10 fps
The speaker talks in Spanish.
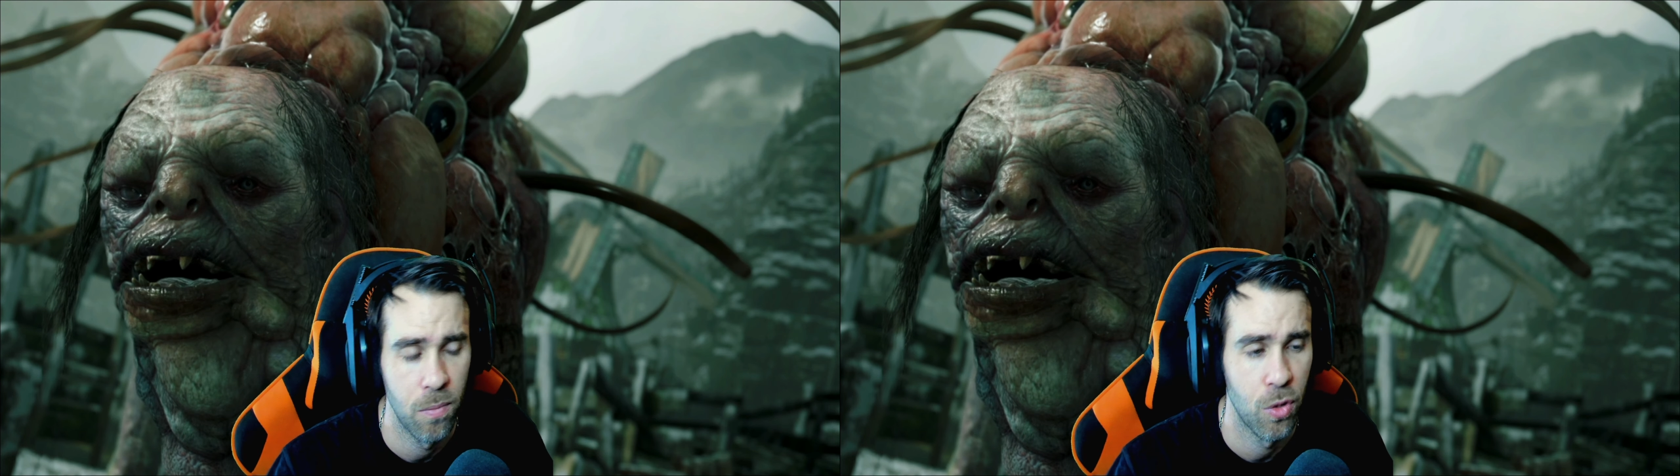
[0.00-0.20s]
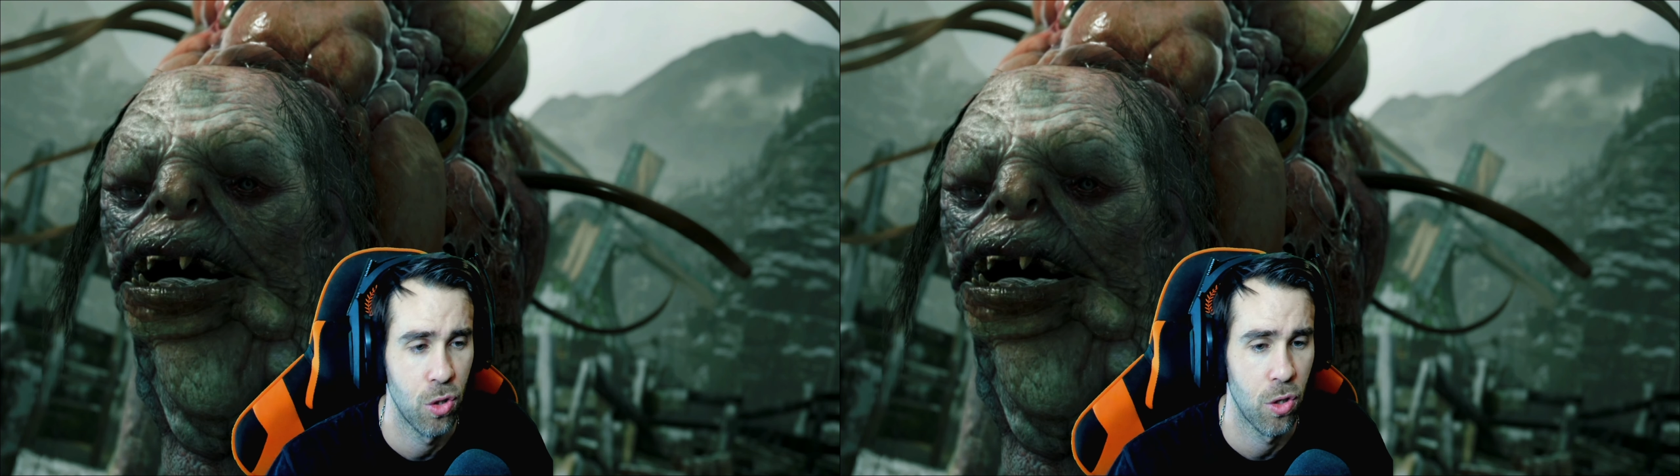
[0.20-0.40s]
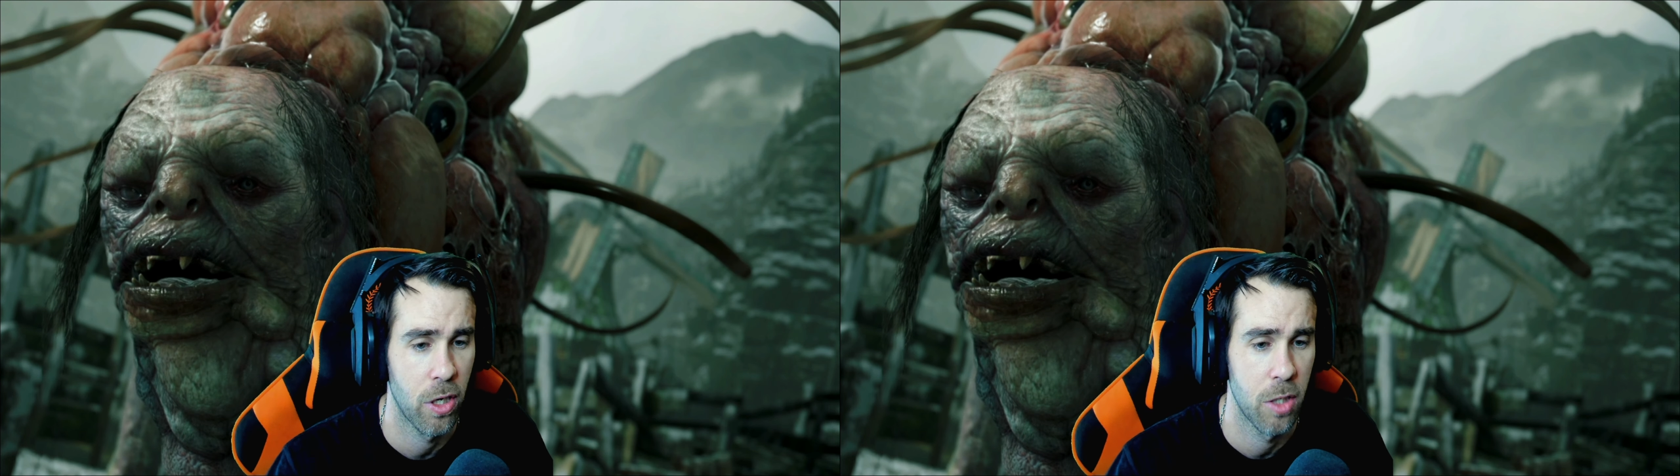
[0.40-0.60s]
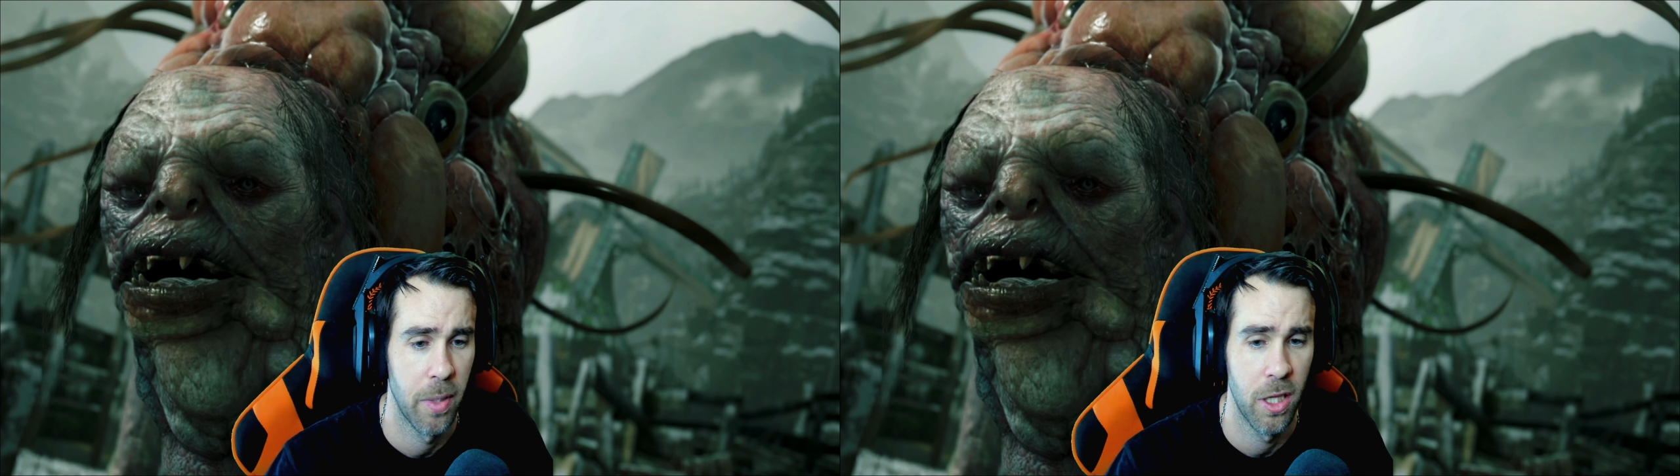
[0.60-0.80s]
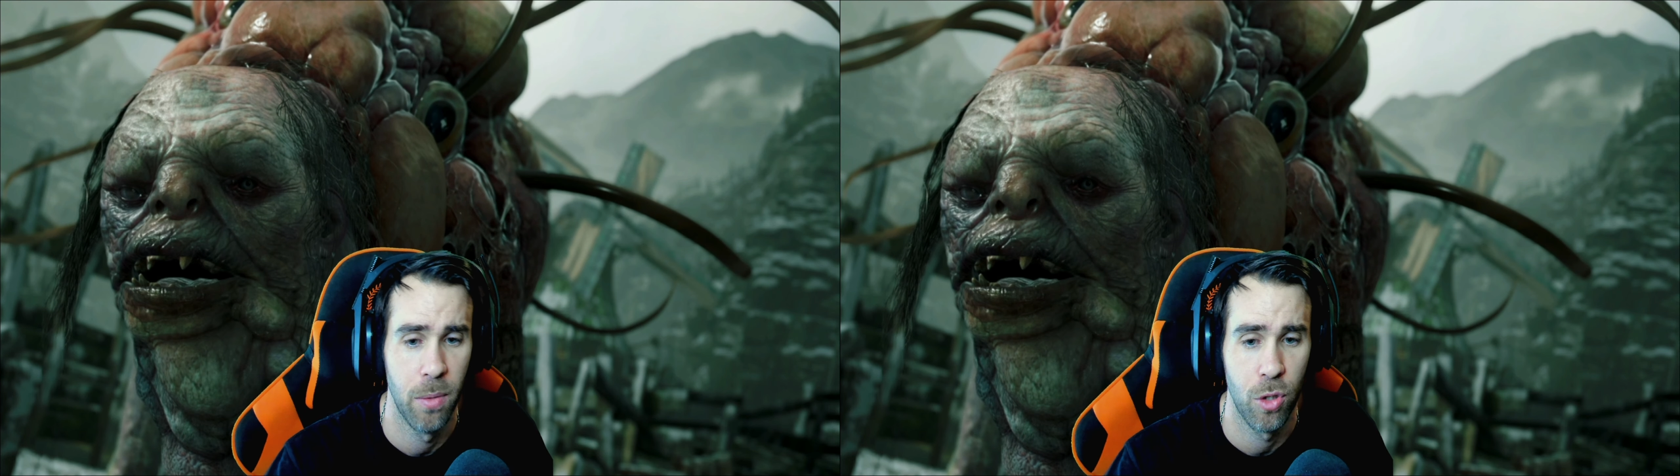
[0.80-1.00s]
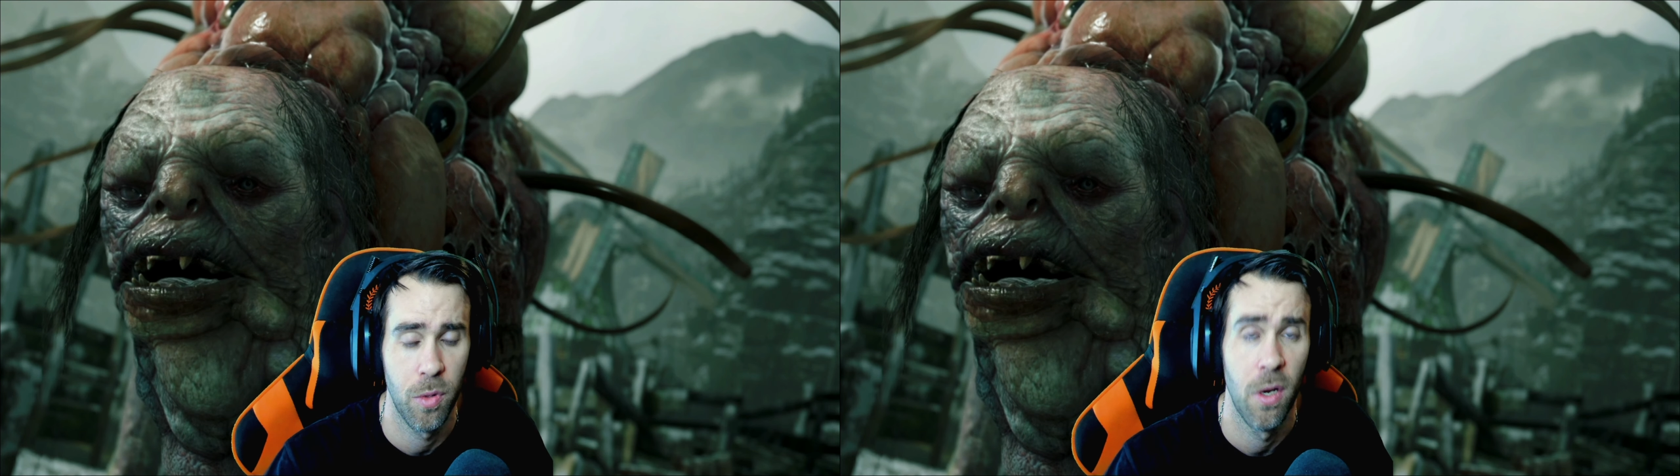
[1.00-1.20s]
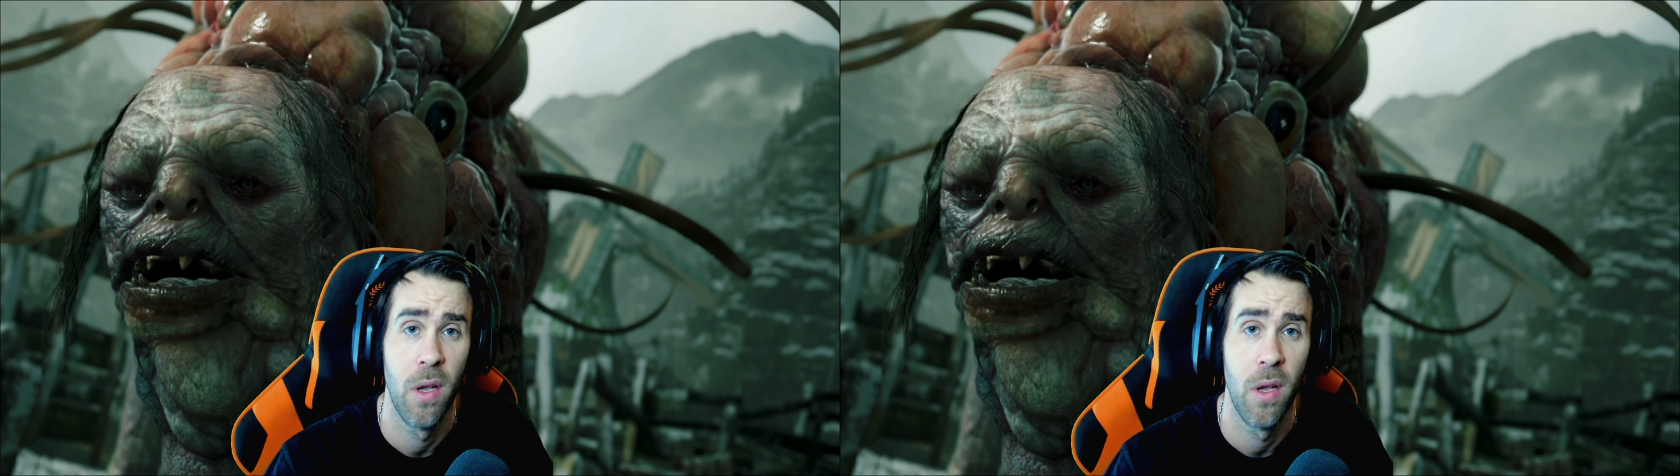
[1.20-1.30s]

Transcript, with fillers: vuestros respectivos